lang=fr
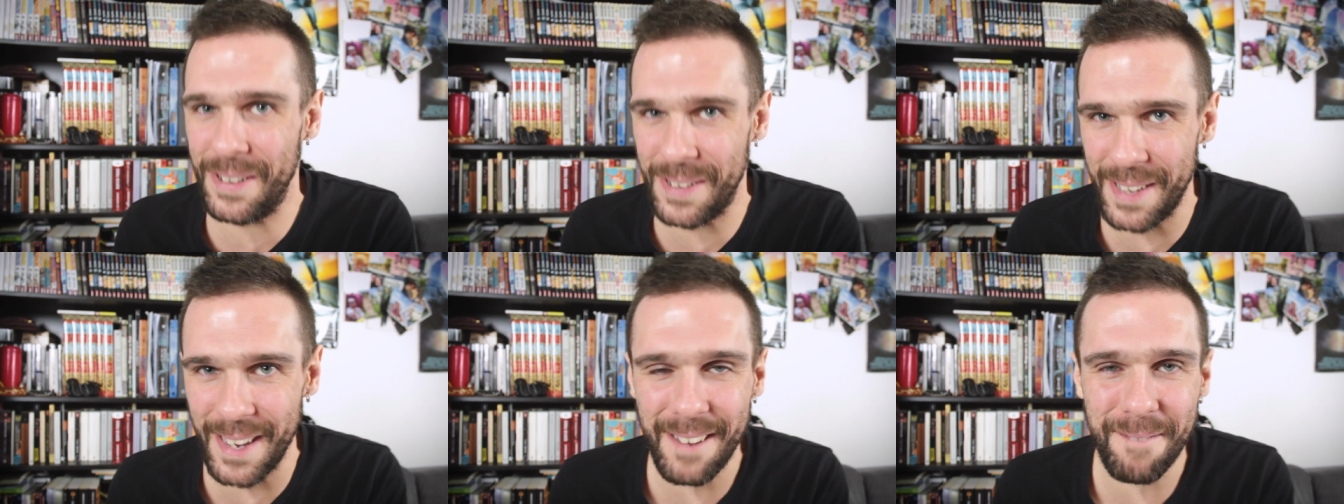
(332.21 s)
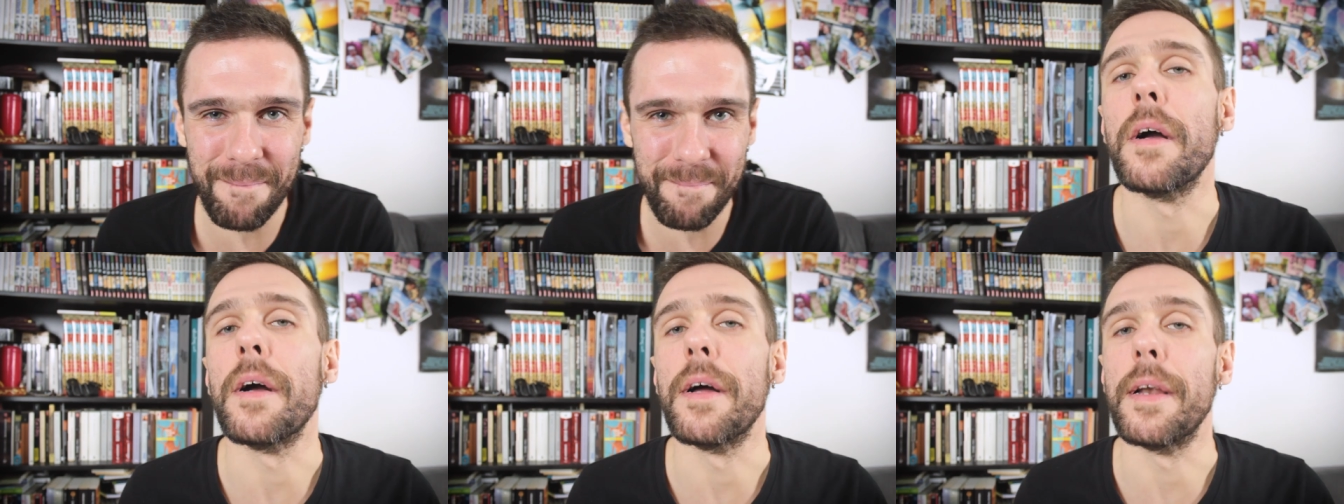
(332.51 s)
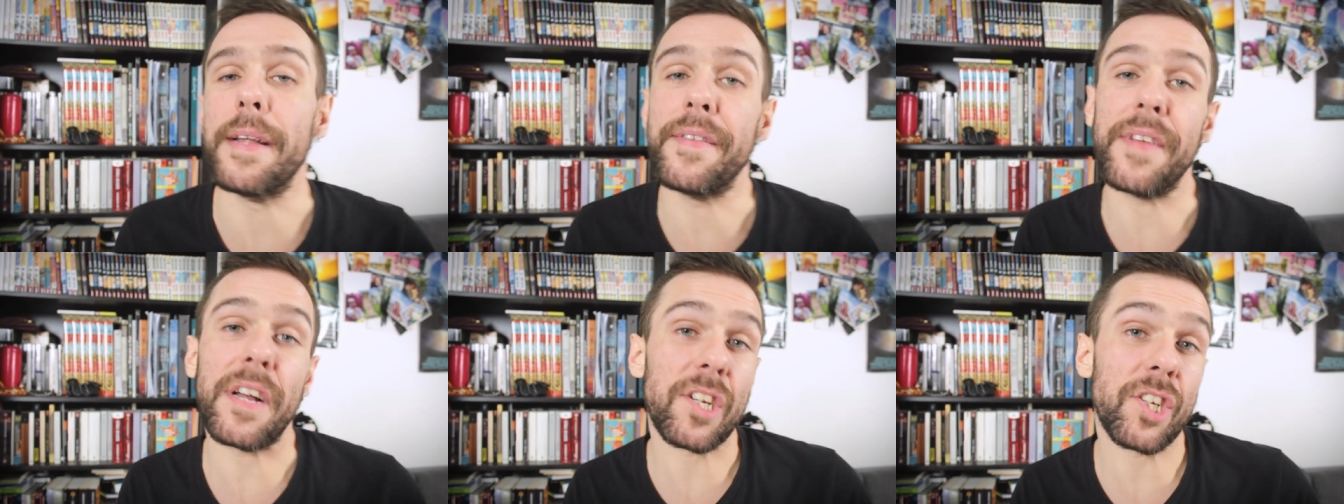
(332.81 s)
ok
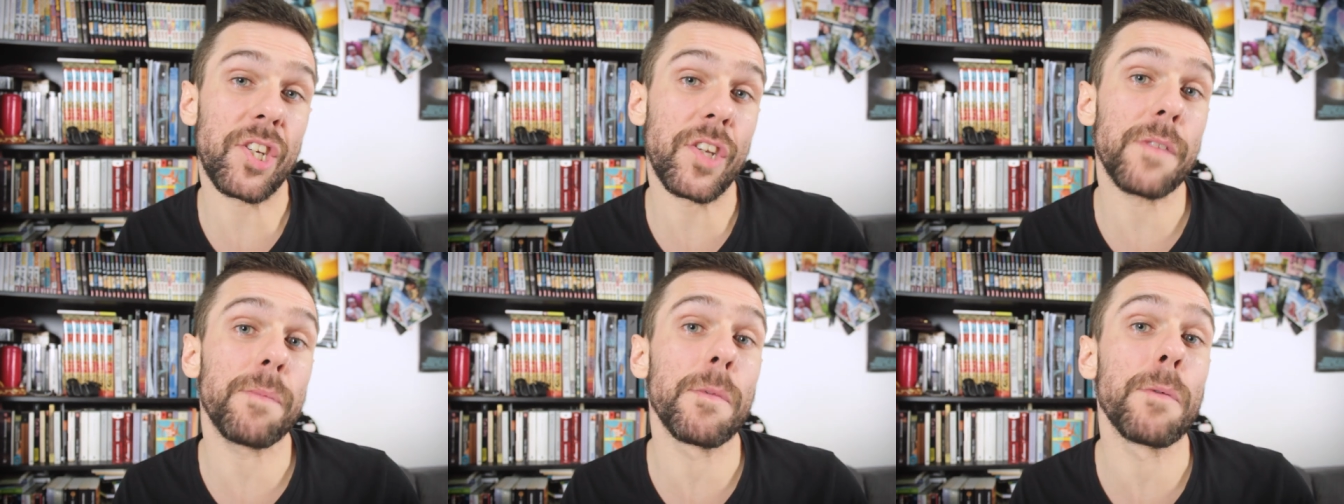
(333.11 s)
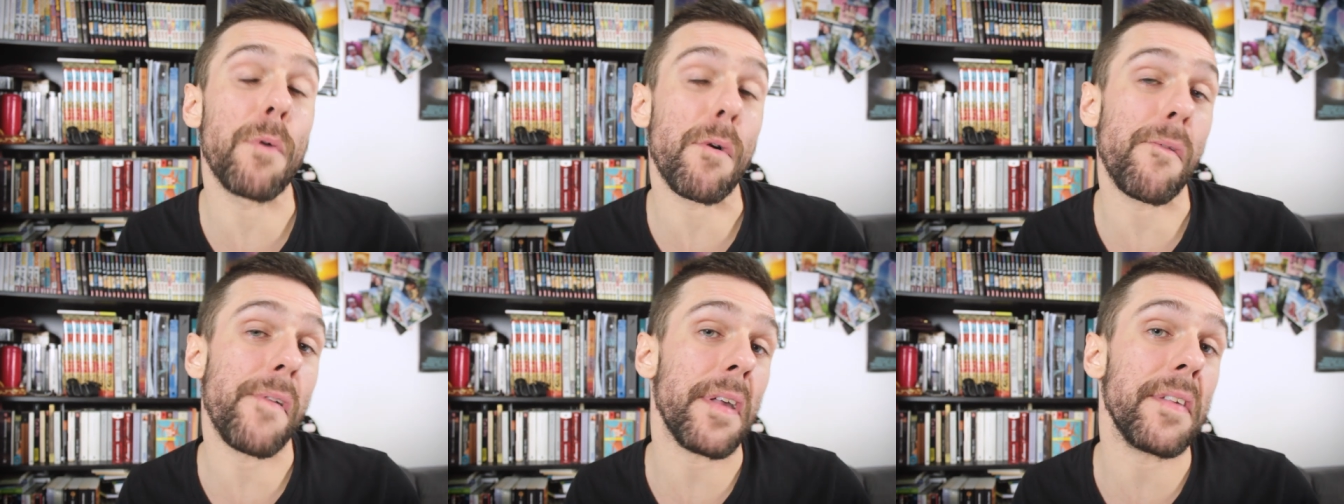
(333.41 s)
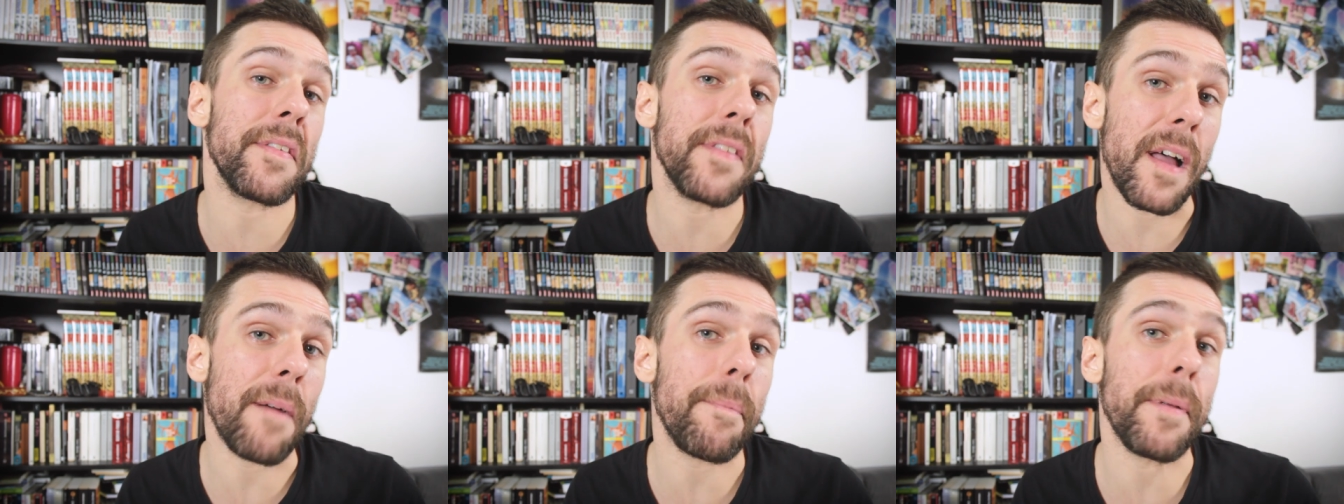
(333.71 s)
L'anarchisme pour faire
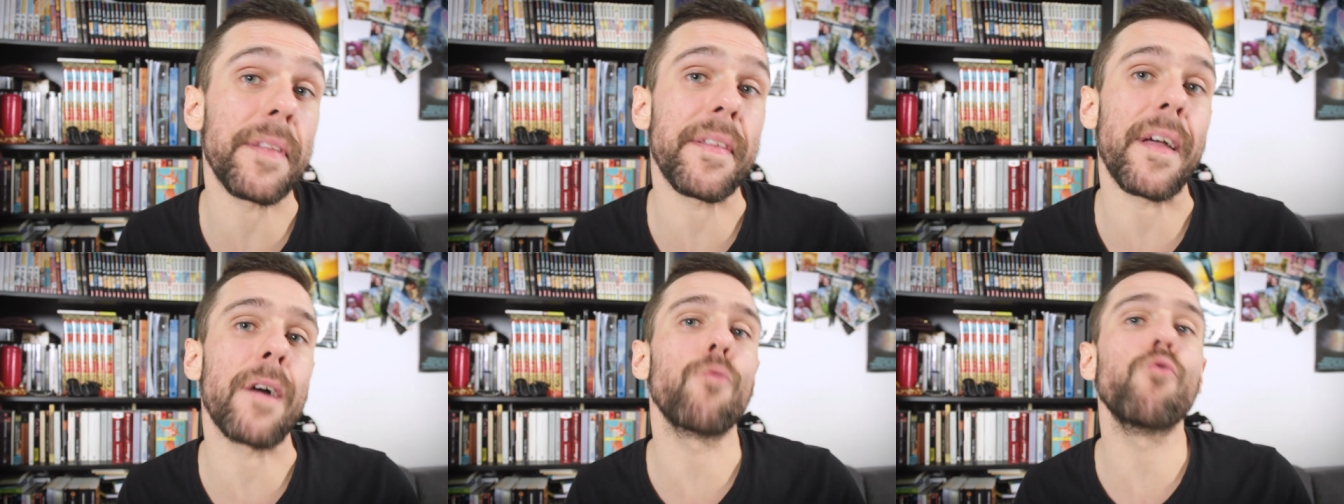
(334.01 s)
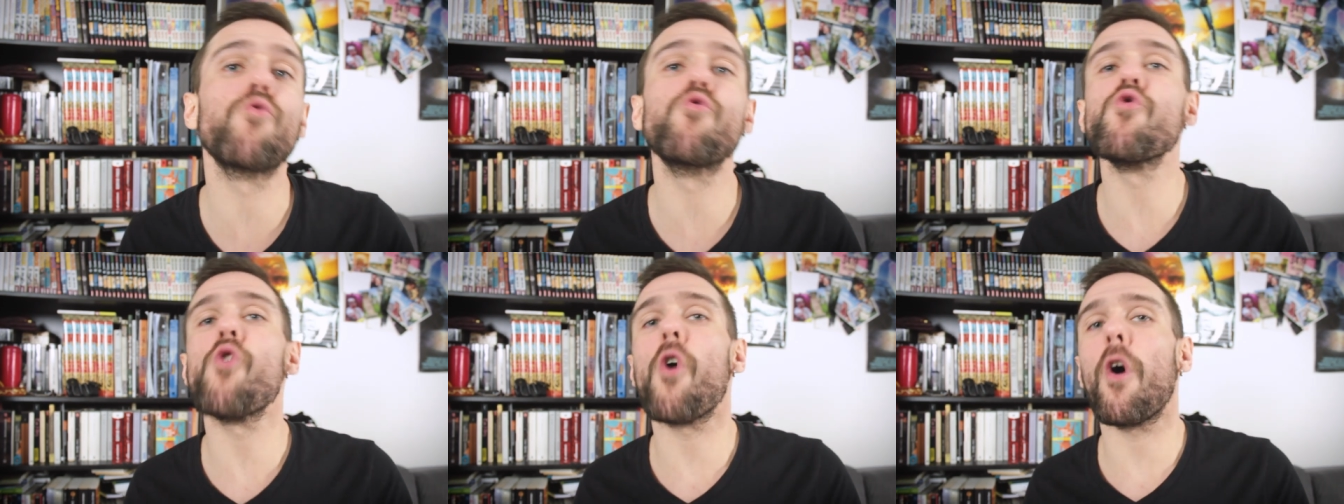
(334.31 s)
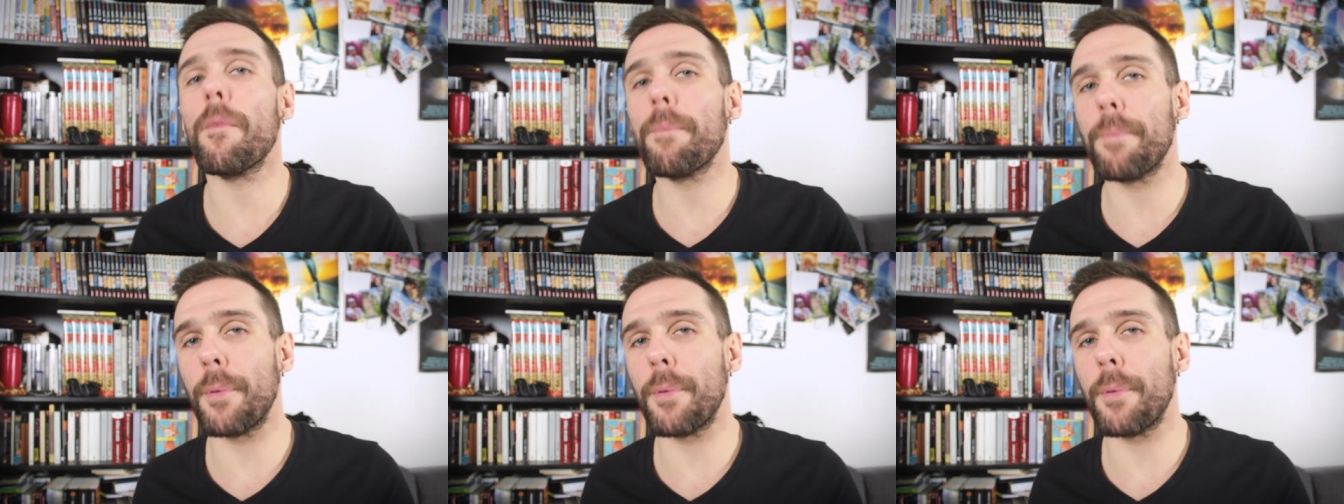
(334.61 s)
simple est un courant